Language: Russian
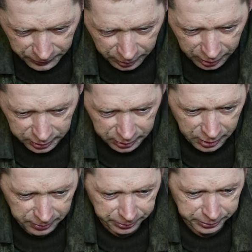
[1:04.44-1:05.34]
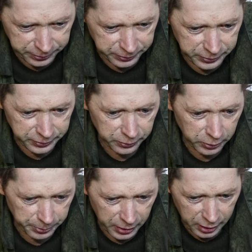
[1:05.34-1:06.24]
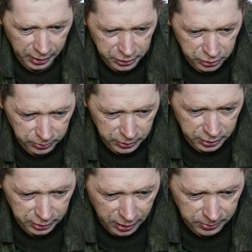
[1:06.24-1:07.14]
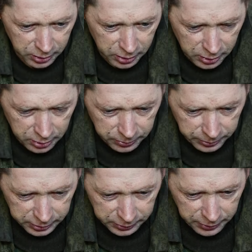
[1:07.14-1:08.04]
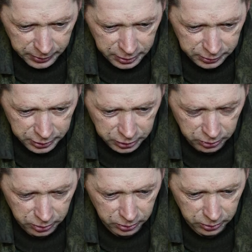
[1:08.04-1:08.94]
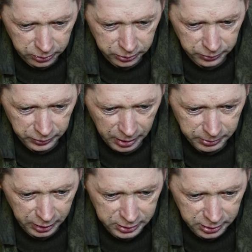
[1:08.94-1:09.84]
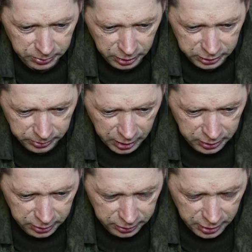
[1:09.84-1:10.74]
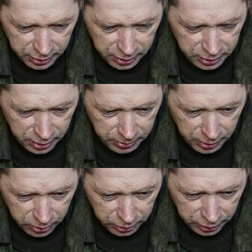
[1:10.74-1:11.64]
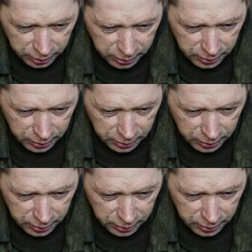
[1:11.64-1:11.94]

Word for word: Хотя, вот пока еще были там, говорилось, что нам грозит максимальная третья линия обороны.